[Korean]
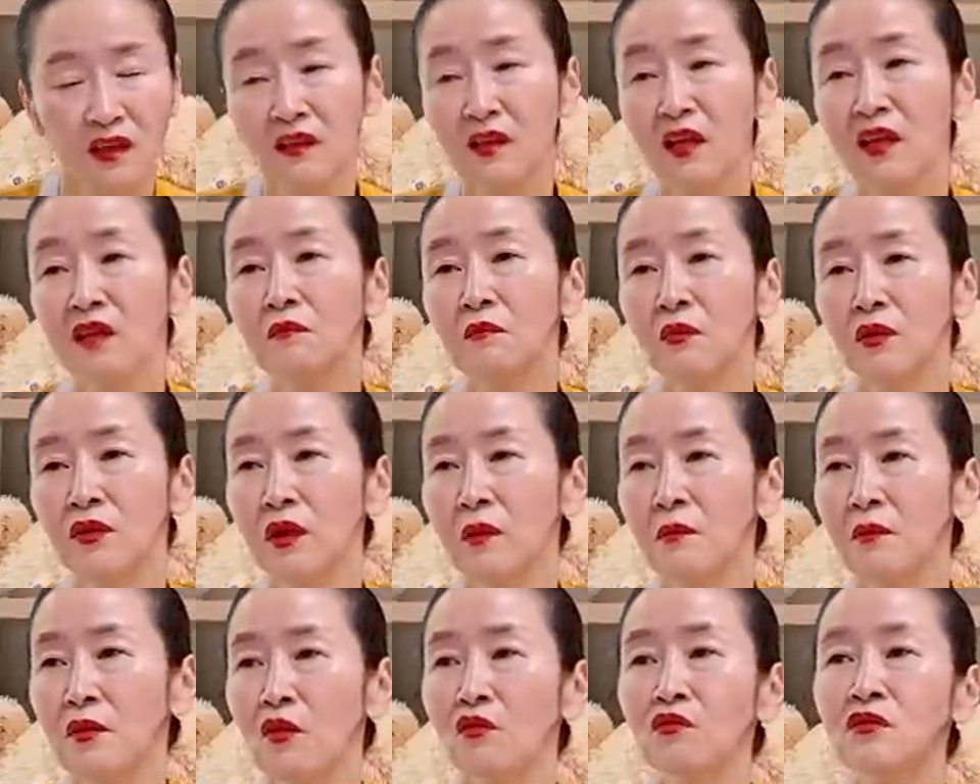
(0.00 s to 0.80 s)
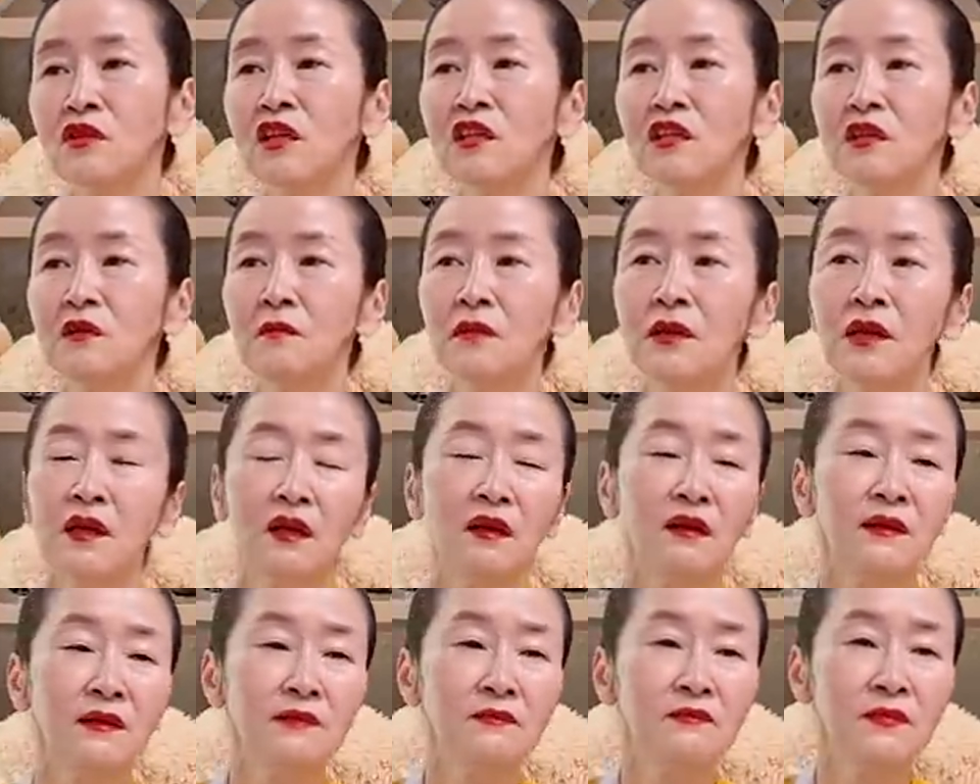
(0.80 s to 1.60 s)
그얘기 뭐냐면 영채님이
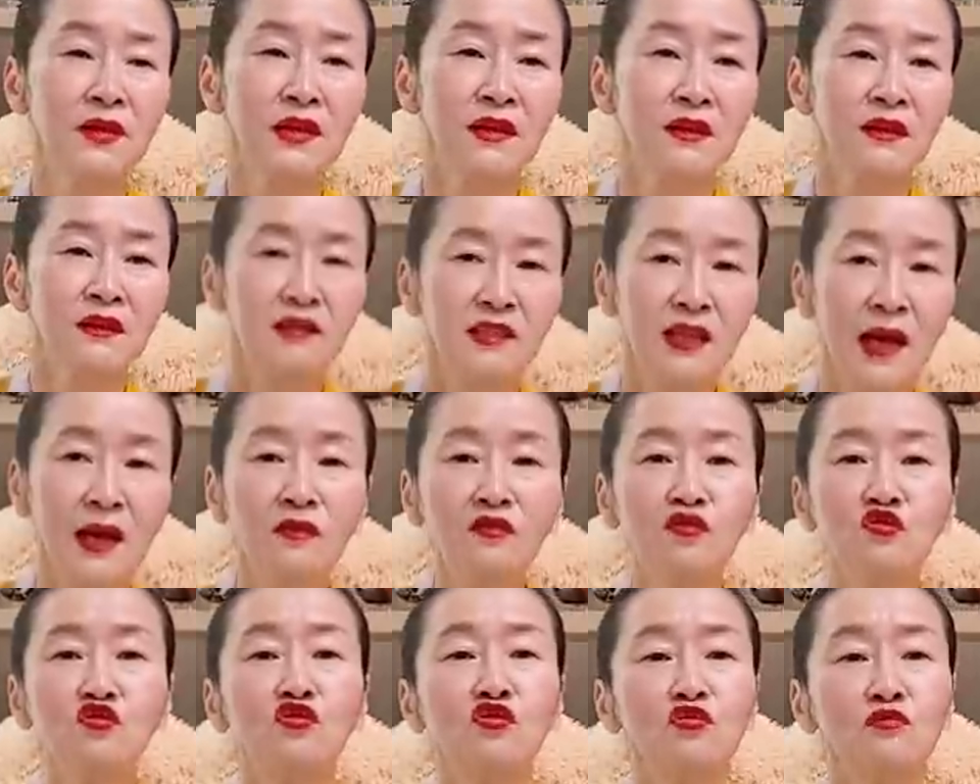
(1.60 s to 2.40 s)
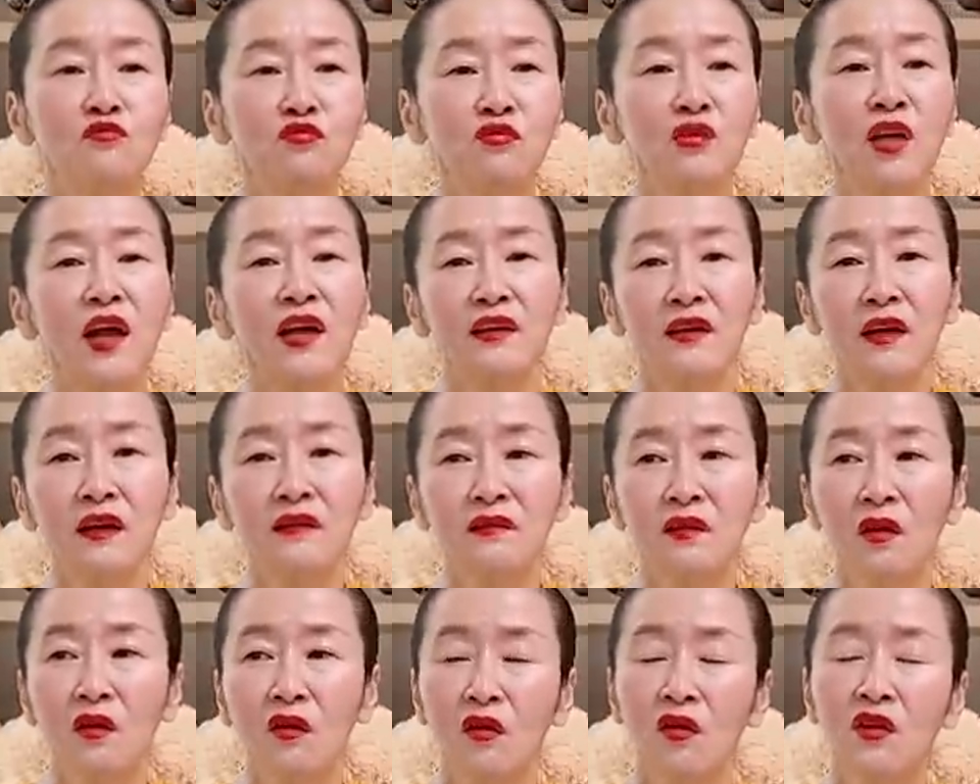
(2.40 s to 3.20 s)
상륙을 무사히
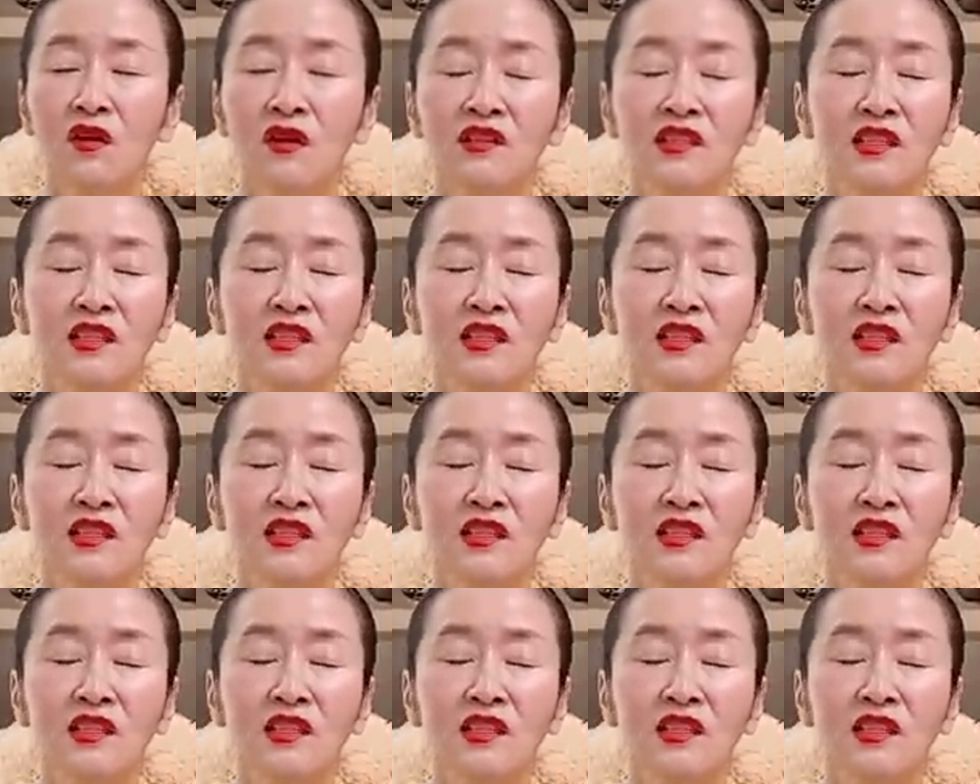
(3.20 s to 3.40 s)
해서